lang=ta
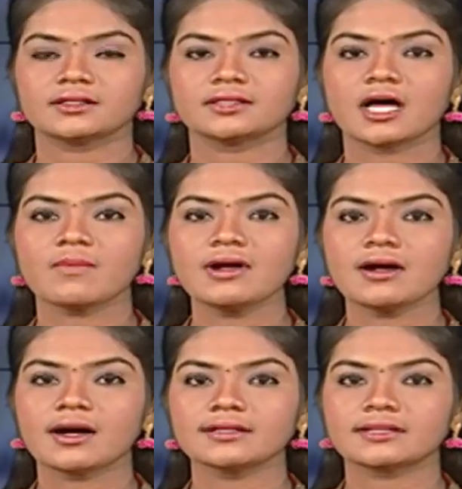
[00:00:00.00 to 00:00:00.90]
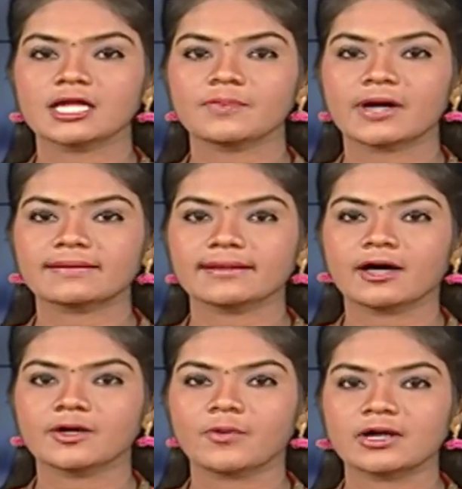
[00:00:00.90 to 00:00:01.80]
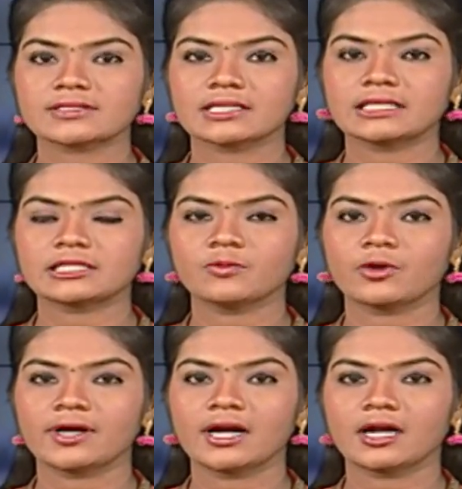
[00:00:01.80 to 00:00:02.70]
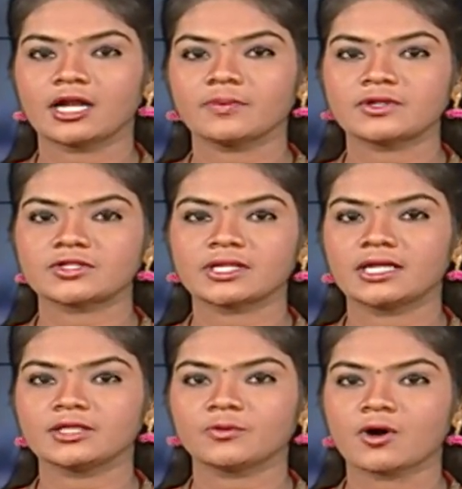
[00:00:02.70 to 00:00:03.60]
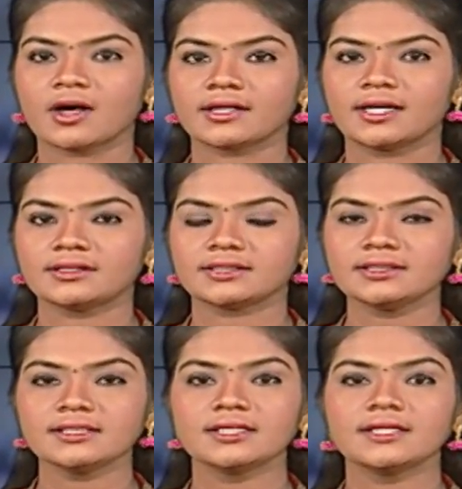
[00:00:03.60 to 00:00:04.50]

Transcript: தமிழ்நாடு திரைப்பட தயாரிப்பாளர் சங்கத்தில் முறைகேடு நடைபெற்று எழுந்த புகாரை அடுத்து